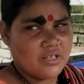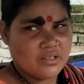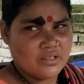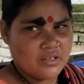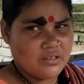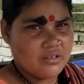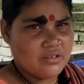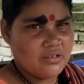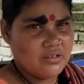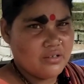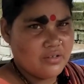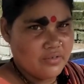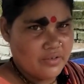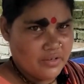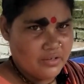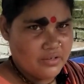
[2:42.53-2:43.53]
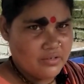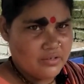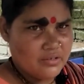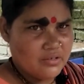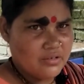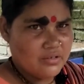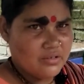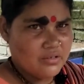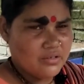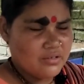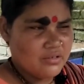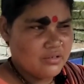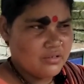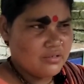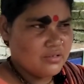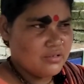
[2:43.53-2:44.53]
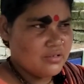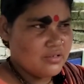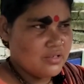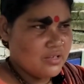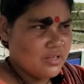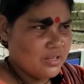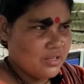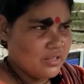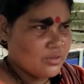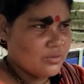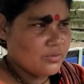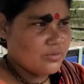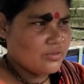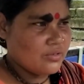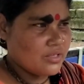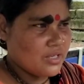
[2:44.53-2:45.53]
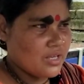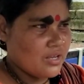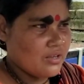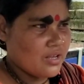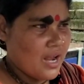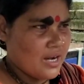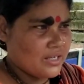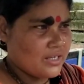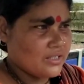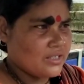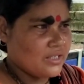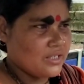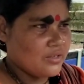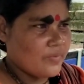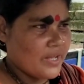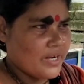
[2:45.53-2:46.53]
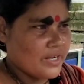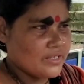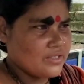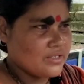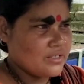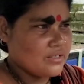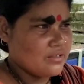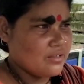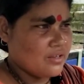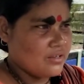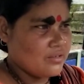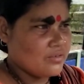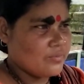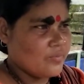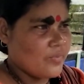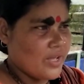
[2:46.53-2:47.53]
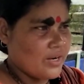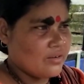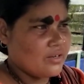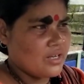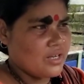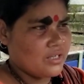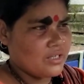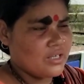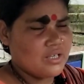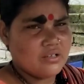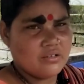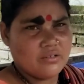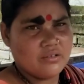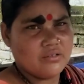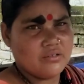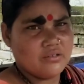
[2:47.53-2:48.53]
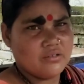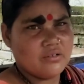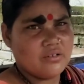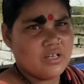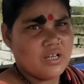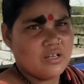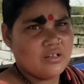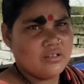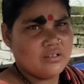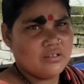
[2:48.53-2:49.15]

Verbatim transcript: আবার যাই করতে কতক্ষণ চালান এ তো আটটার দিকে বাড়াইছি এখন বারোটা একটা দুইটা